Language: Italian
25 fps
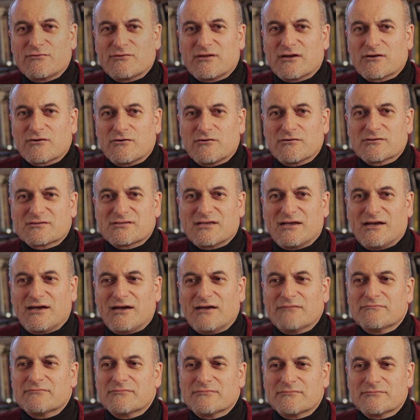una
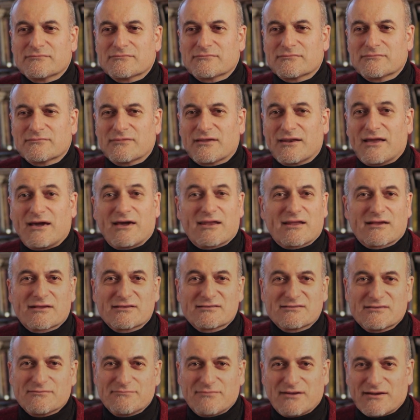cosa mh, mm, rara che
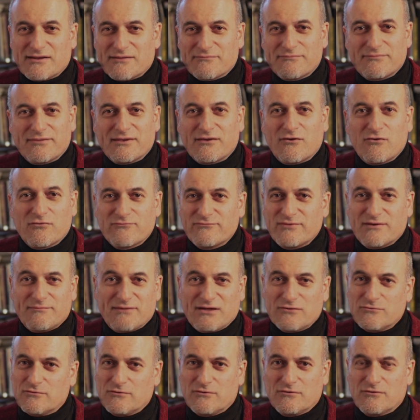sembrerebbe ovvia
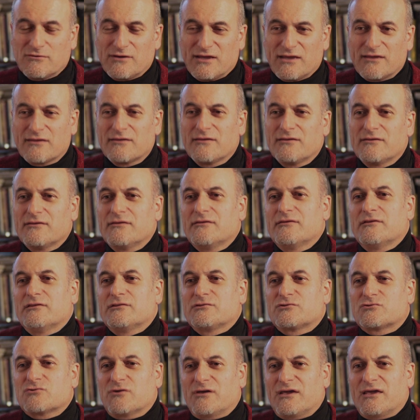ma non lo è,
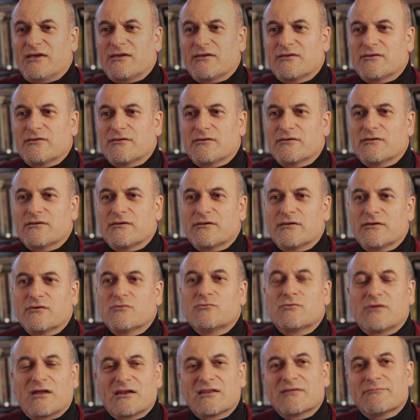cioè eh,
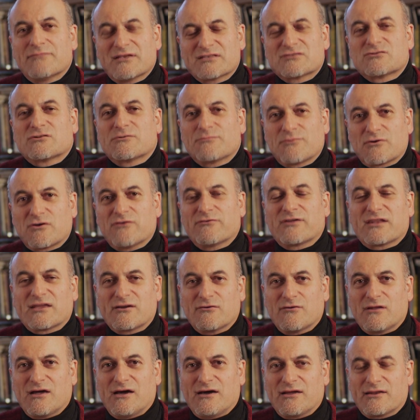un anno e mezzo di prove
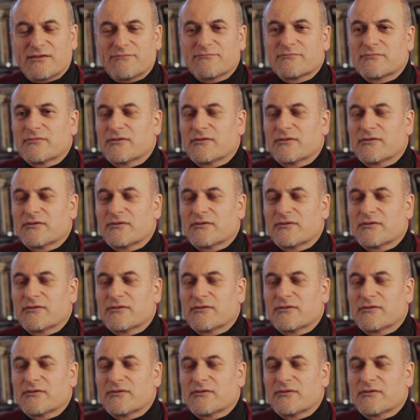regolari.